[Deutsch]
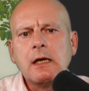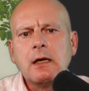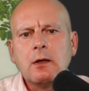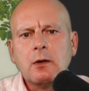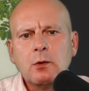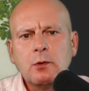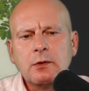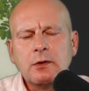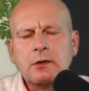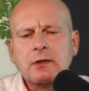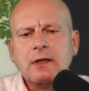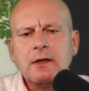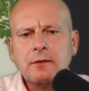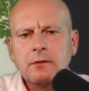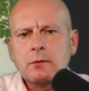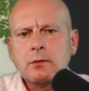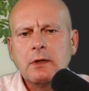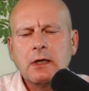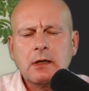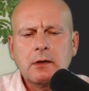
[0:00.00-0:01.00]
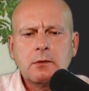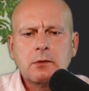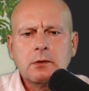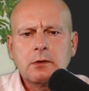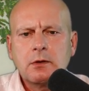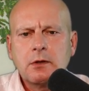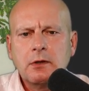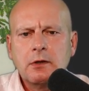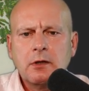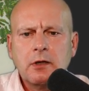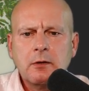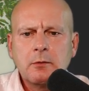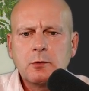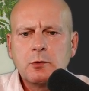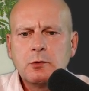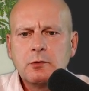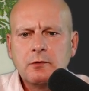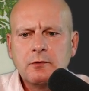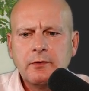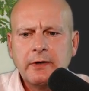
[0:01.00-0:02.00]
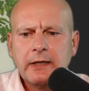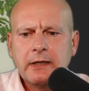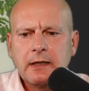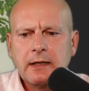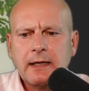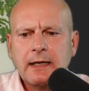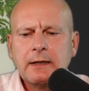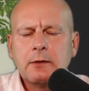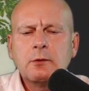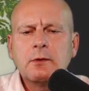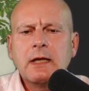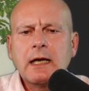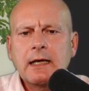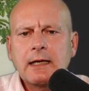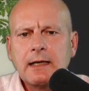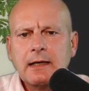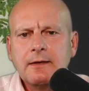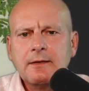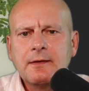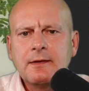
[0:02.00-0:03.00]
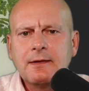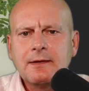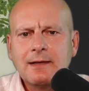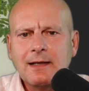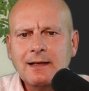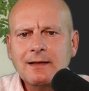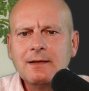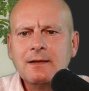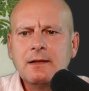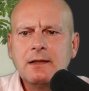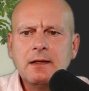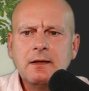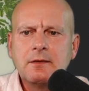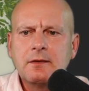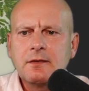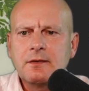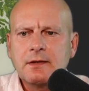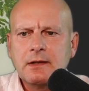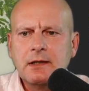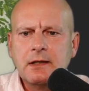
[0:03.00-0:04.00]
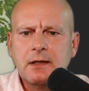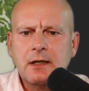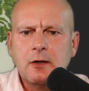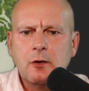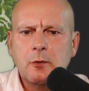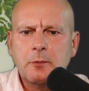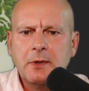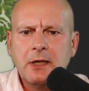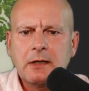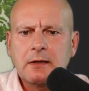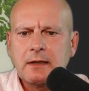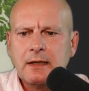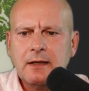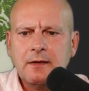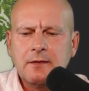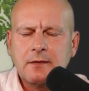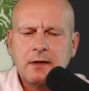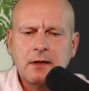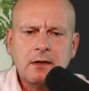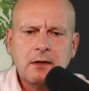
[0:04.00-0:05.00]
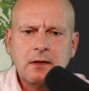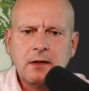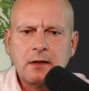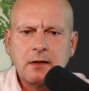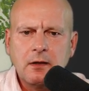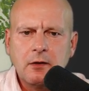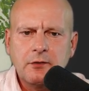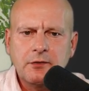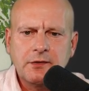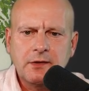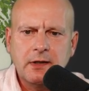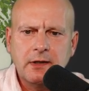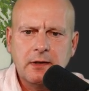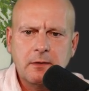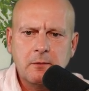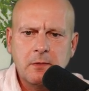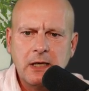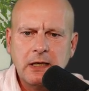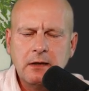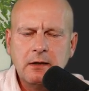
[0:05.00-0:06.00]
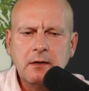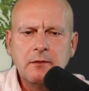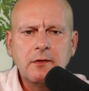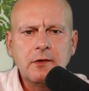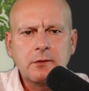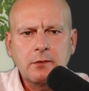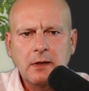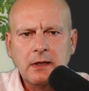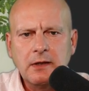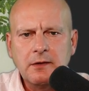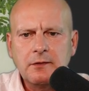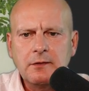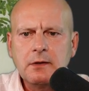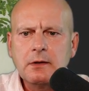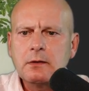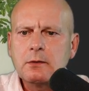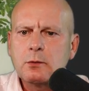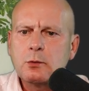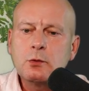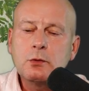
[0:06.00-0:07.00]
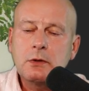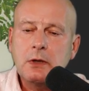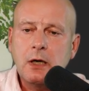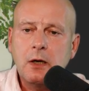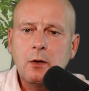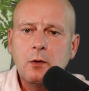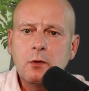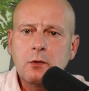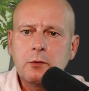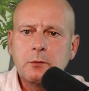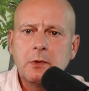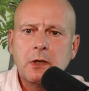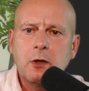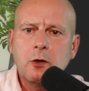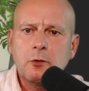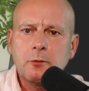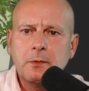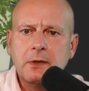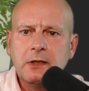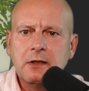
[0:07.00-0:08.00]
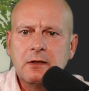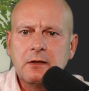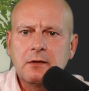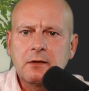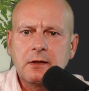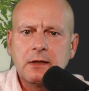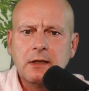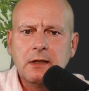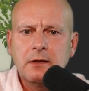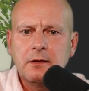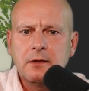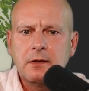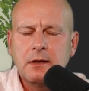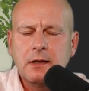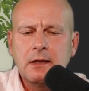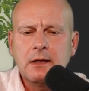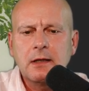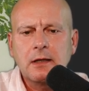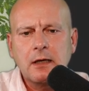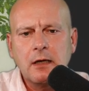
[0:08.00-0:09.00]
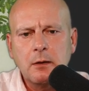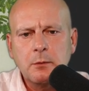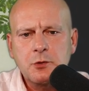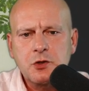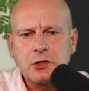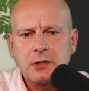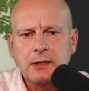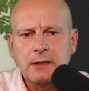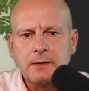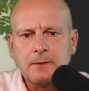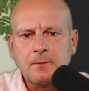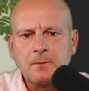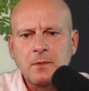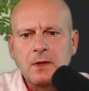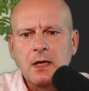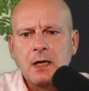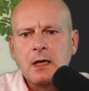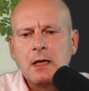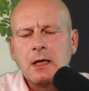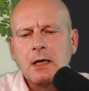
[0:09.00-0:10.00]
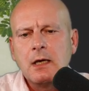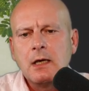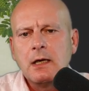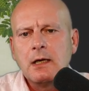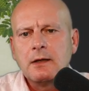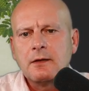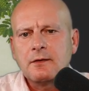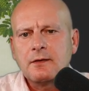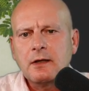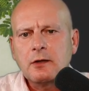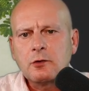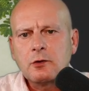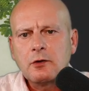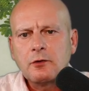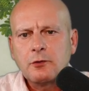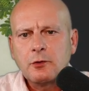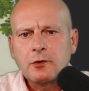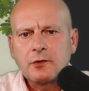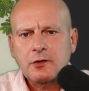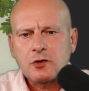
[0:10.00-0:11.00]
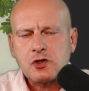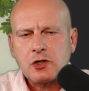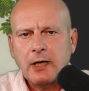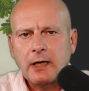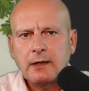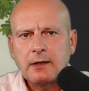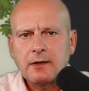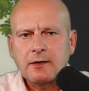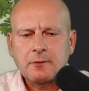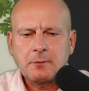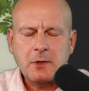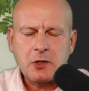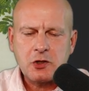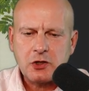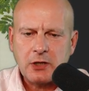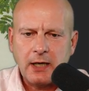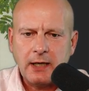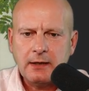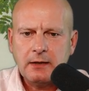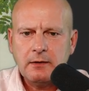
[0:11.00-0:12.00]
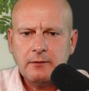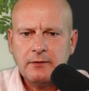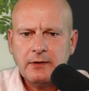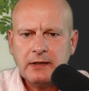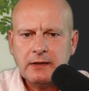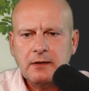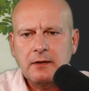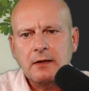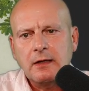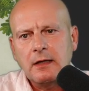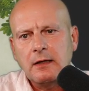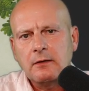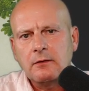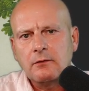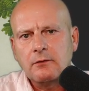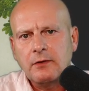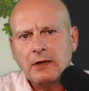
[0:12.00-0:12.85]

und diesen QR-Code könnt ihr eurem Kunden weiterleiten und er kann sich dann dieses Sanitärobjekt letztendlich auf seinem Handy visualisieren und auch über Augmented Reality in den Raum stellen. Das ist natürlich für unsere Schreiner erstmal schade, weil die gehen